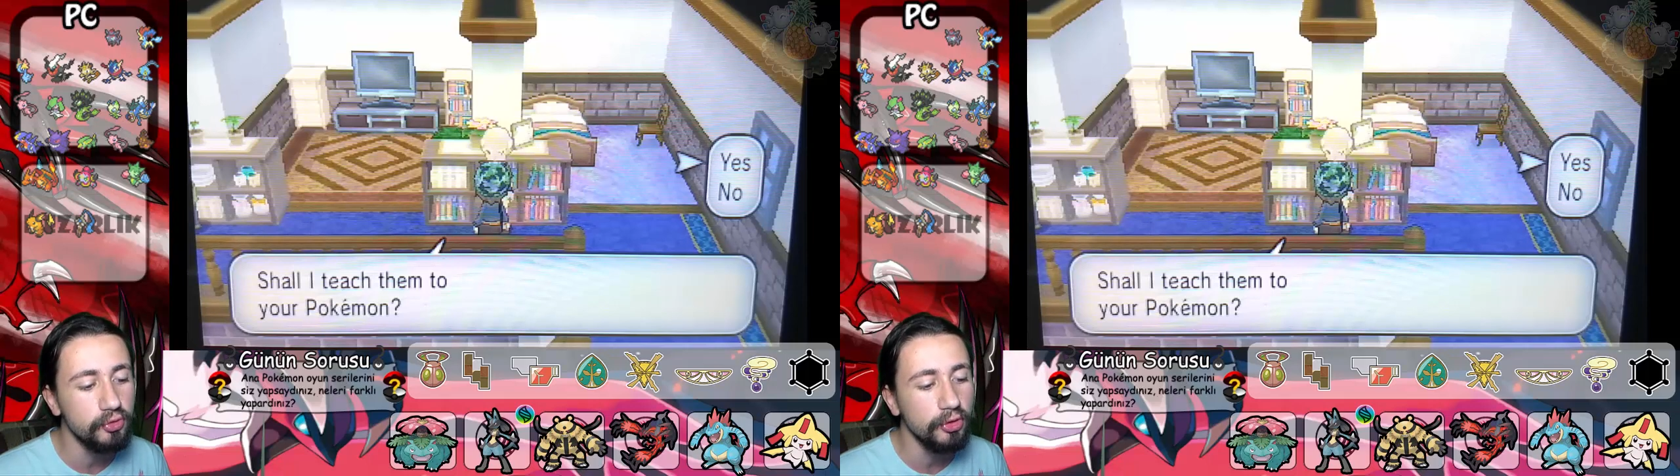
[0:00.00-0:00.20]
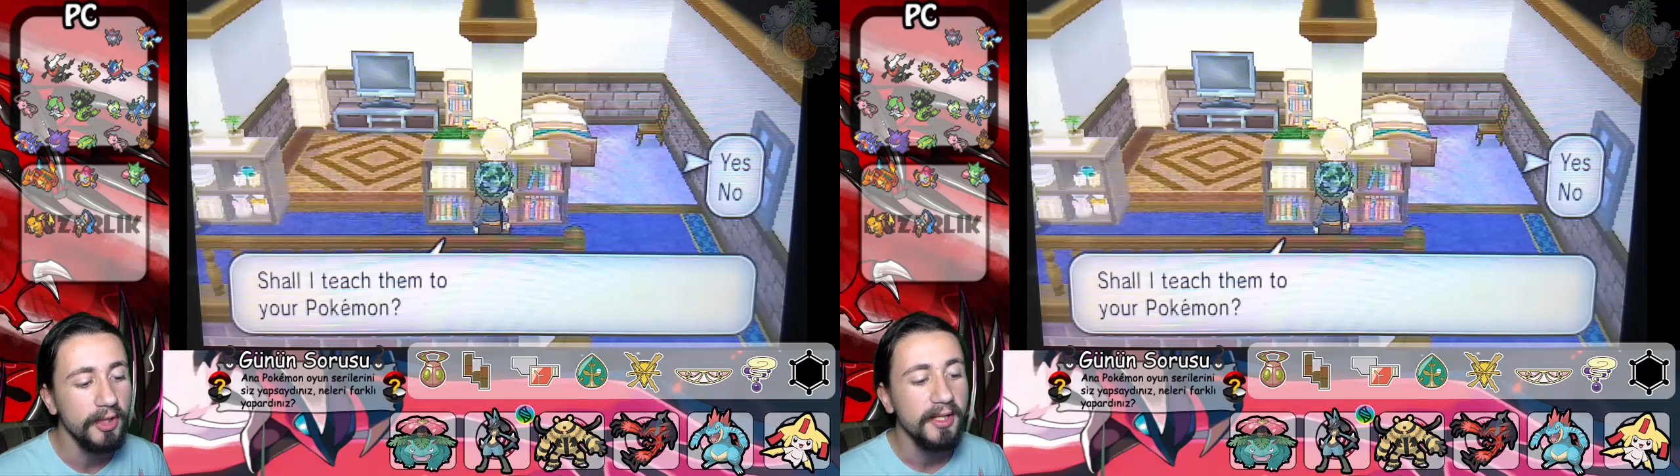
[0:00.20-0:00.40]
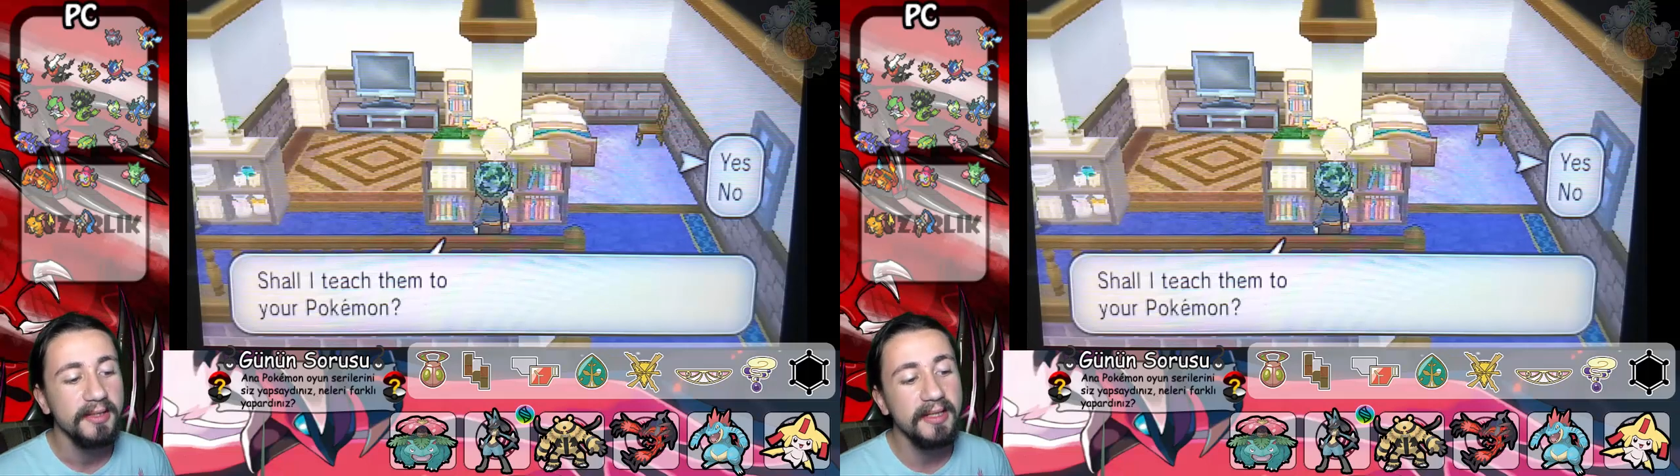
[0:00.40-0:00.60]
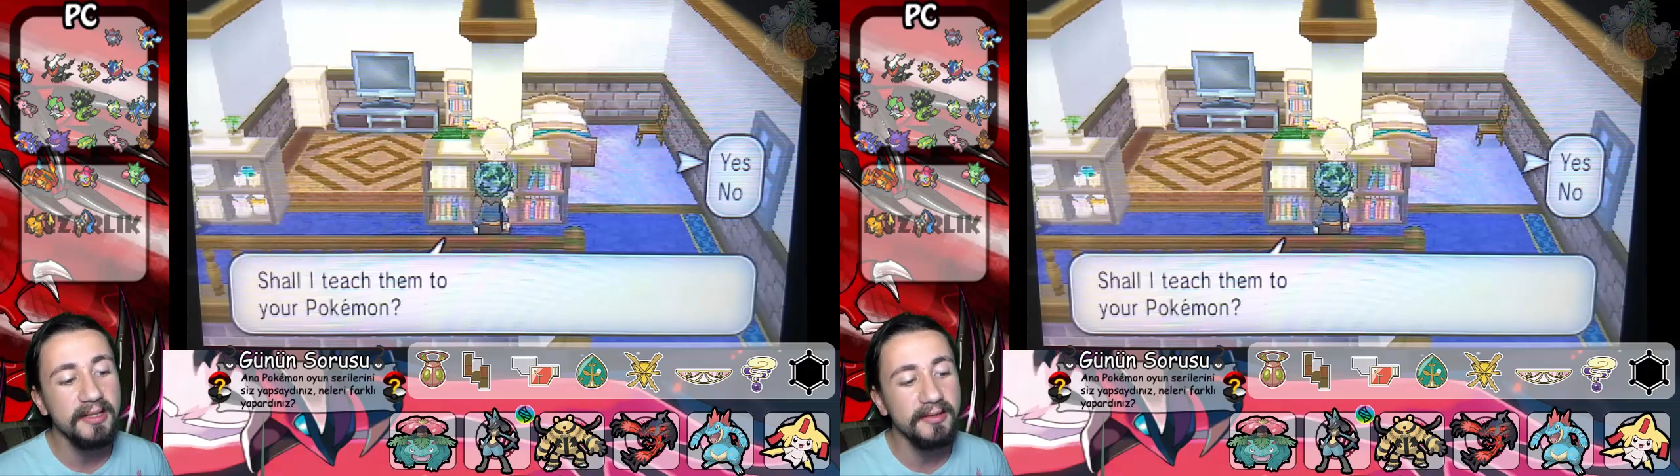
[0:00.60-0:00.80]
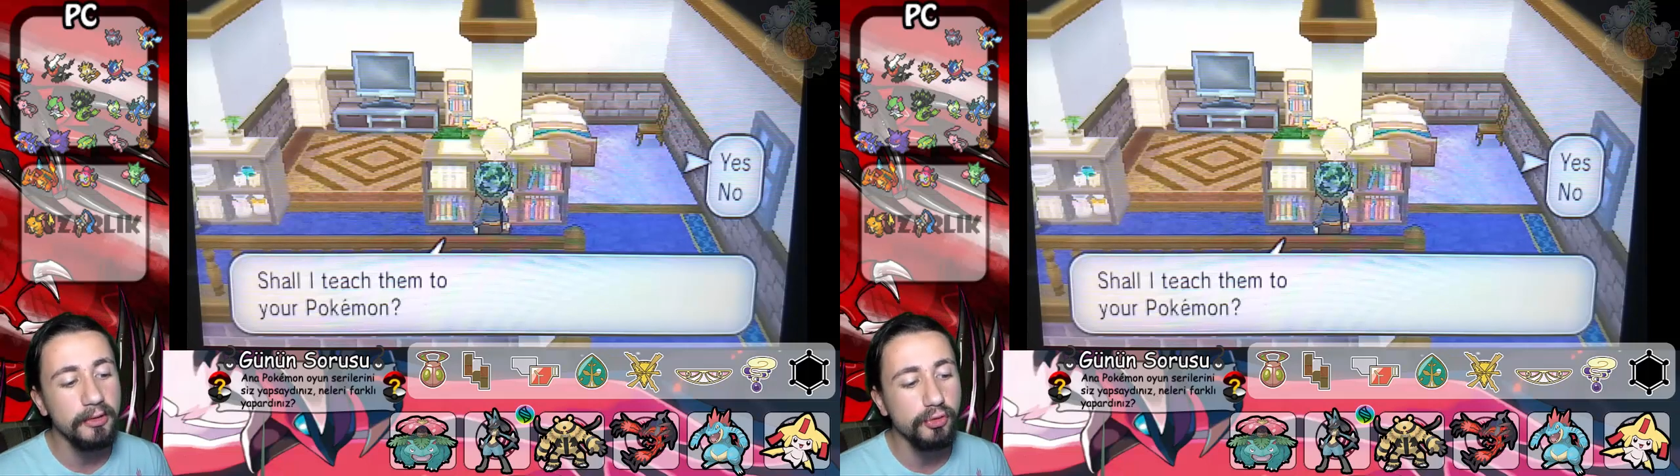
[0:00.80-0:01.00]
Çünkü
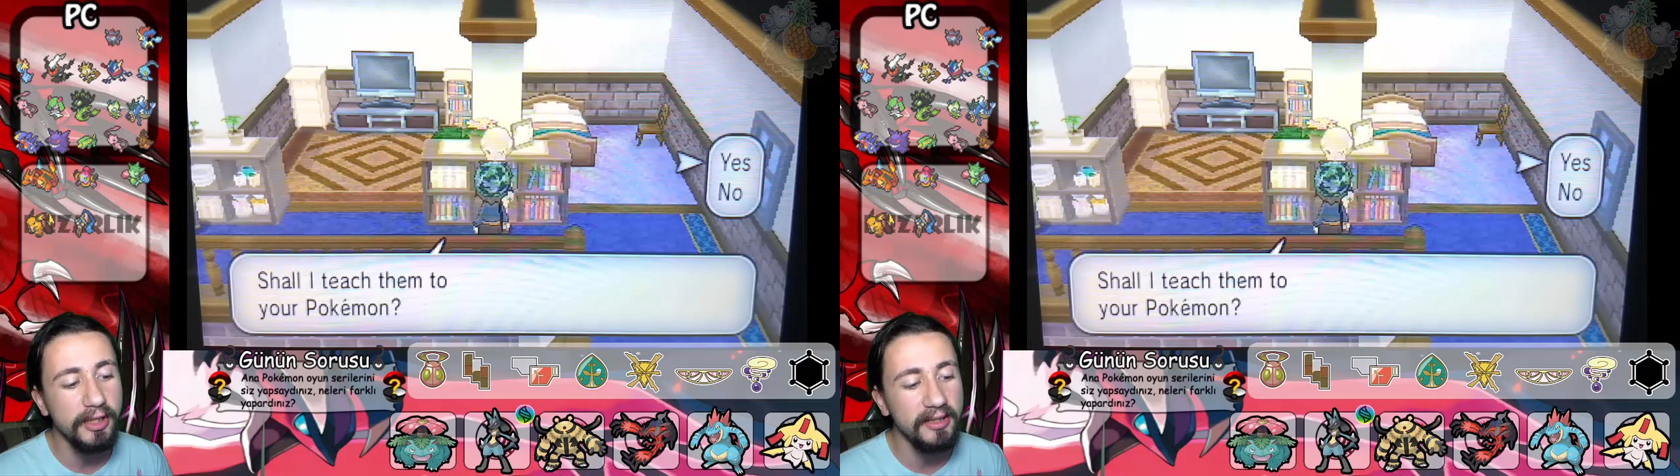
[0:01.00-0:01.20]
ne kadar